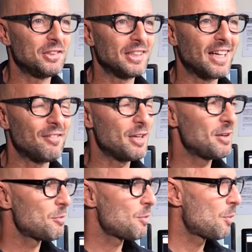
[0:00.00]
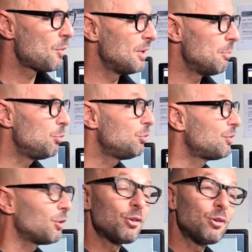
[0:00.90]
j'avais travaillé. On est plus de
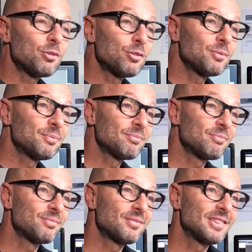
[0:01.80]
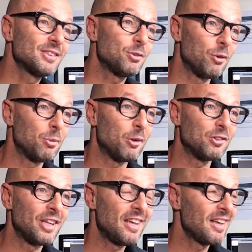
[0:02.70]
130 sur le
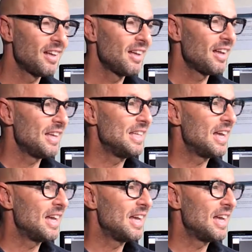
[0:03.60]
projet. Il